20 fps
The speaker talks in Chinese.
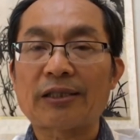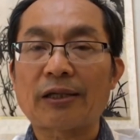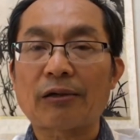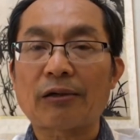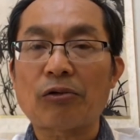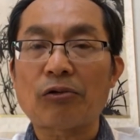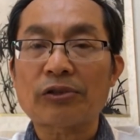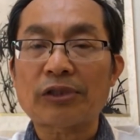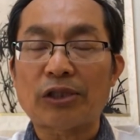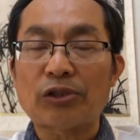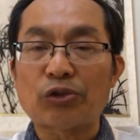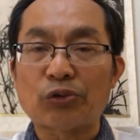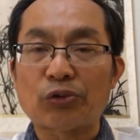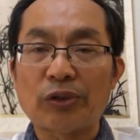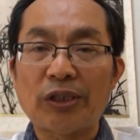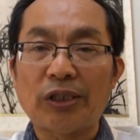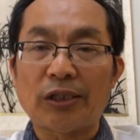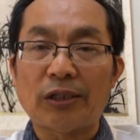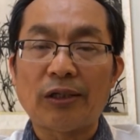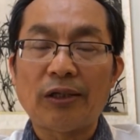共产主
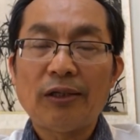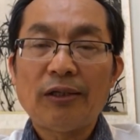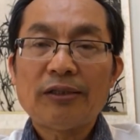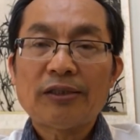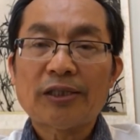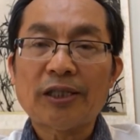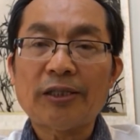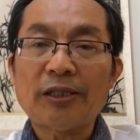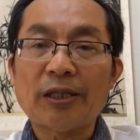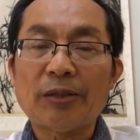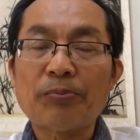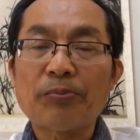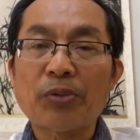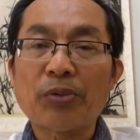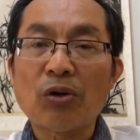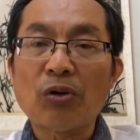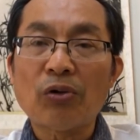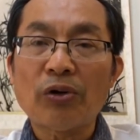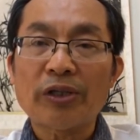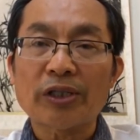义阵营
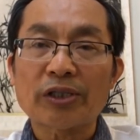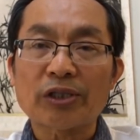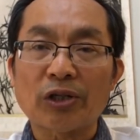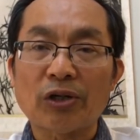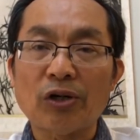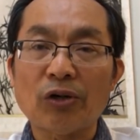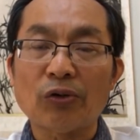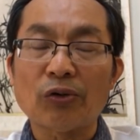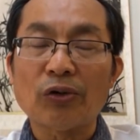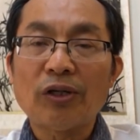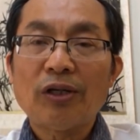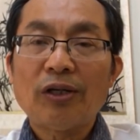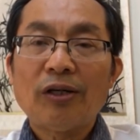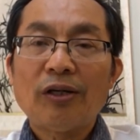崩溃的时候，